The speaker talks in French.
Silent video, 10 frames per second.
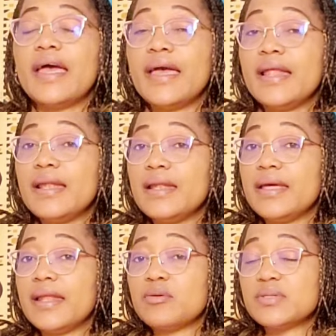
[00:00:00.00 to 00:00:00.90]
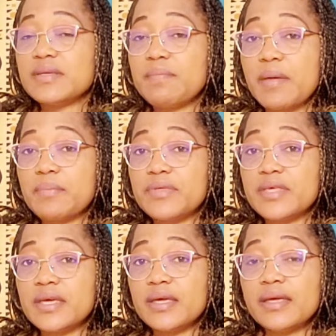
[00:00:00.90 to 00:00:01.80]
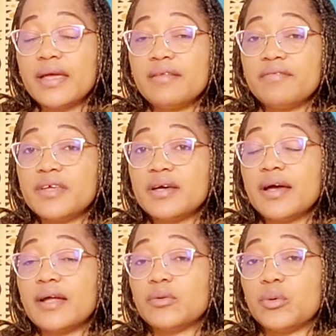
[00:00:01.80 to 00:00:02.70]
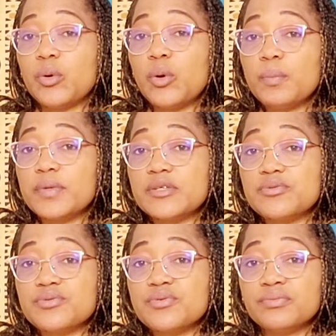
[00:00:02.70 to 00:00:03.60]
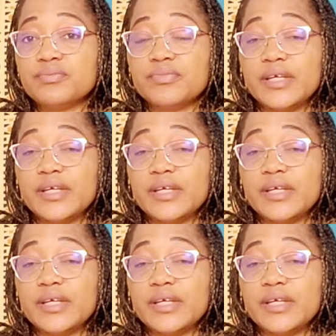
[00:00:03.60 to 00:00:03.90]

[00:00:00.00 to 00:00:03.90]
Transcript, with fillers: elle, a eu ses papiers, elle vient en Europe et tout.